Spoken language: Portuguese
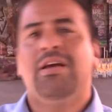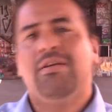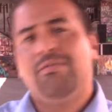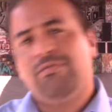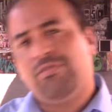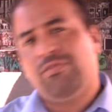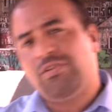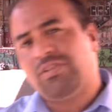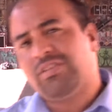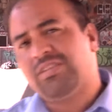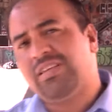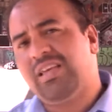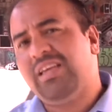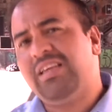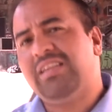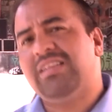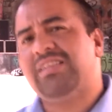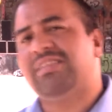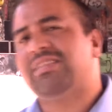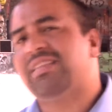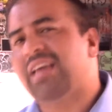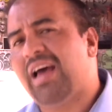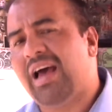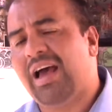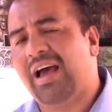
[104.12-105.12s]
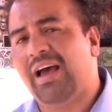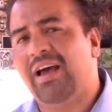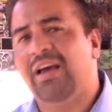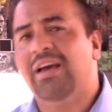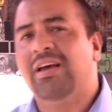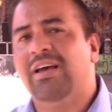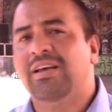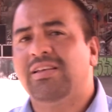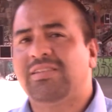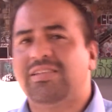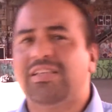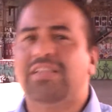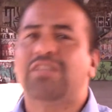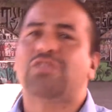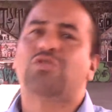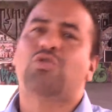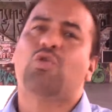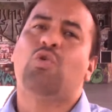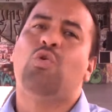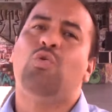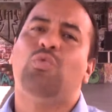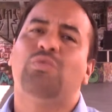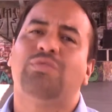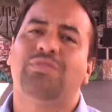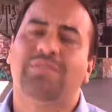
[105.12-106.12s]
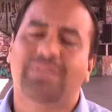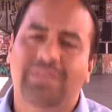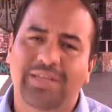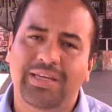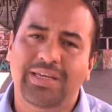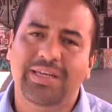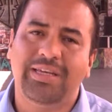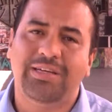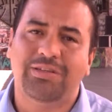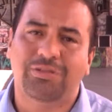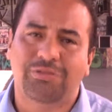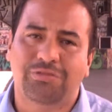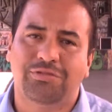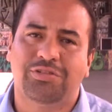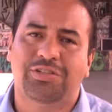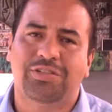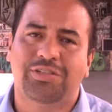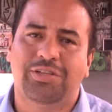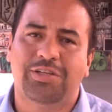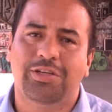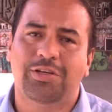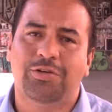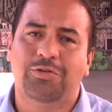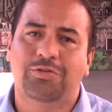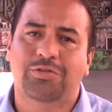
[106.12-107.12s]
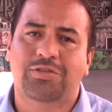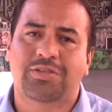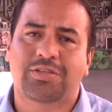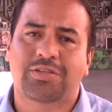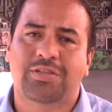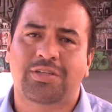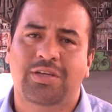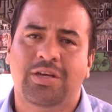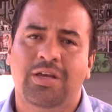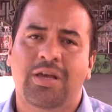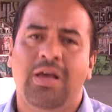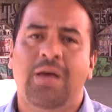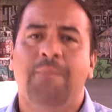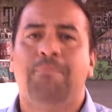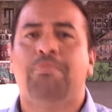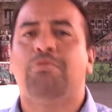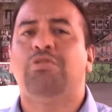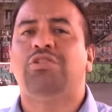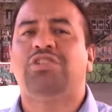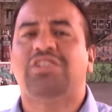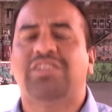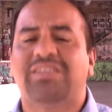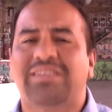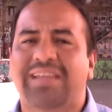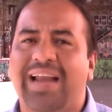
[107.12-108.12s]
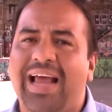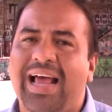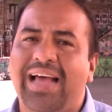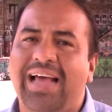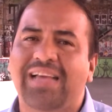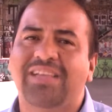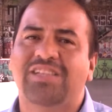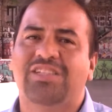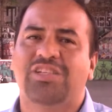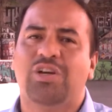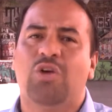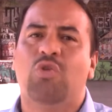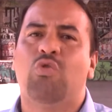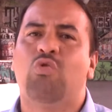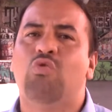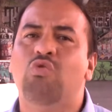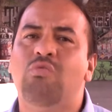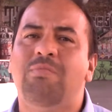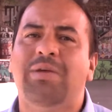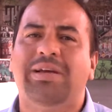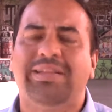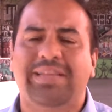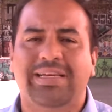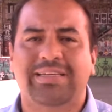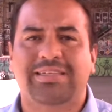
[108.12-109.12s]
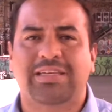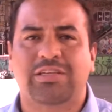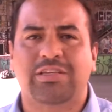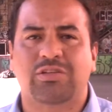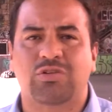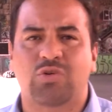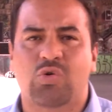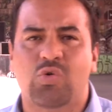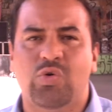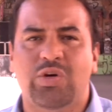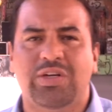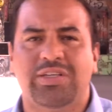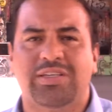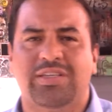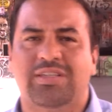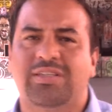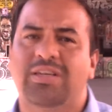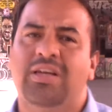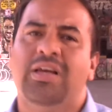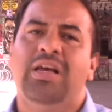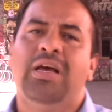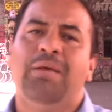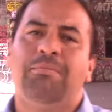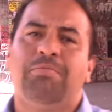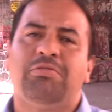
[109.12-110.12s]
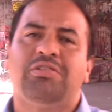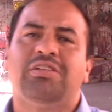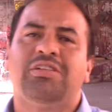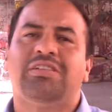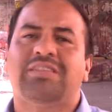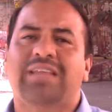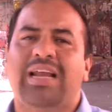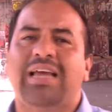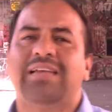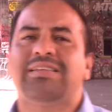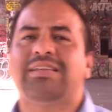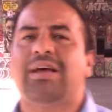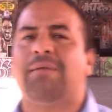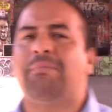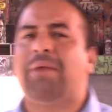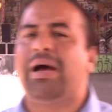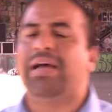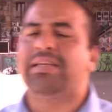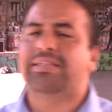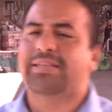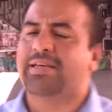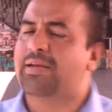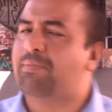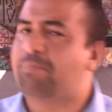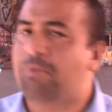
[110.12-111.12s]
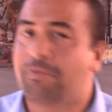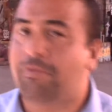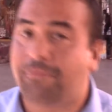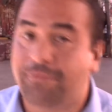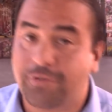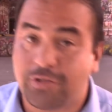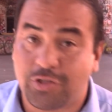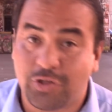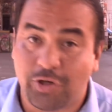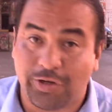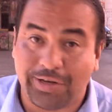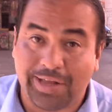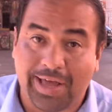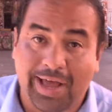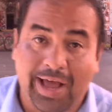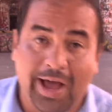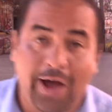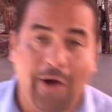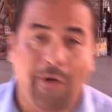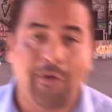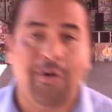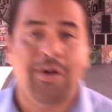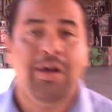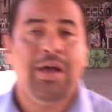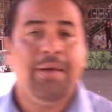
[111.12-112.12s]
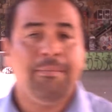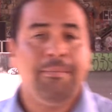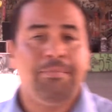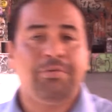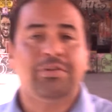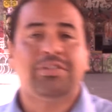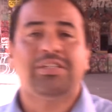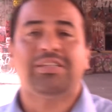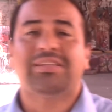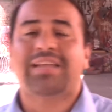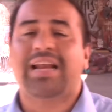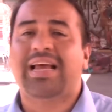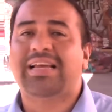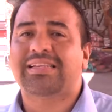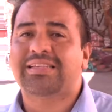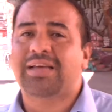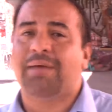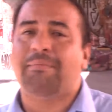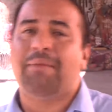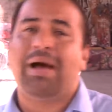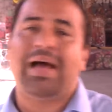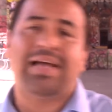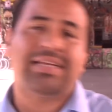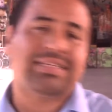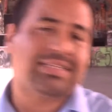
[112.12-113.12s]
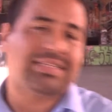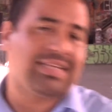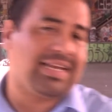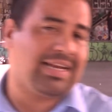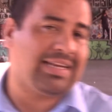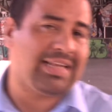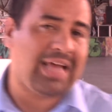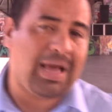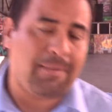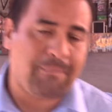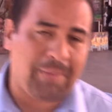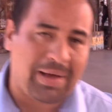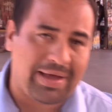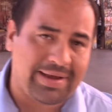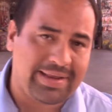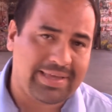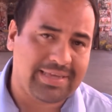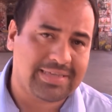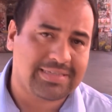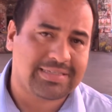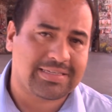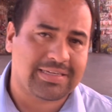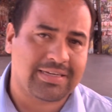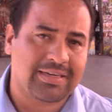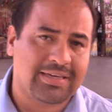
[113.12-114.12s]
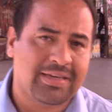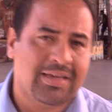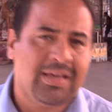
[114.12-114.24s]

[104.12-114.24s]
você está se escondendo de Deus por detrás de alguma dessas coisas? Por detrás da máscara profissional, por detrás da máscara da aparência?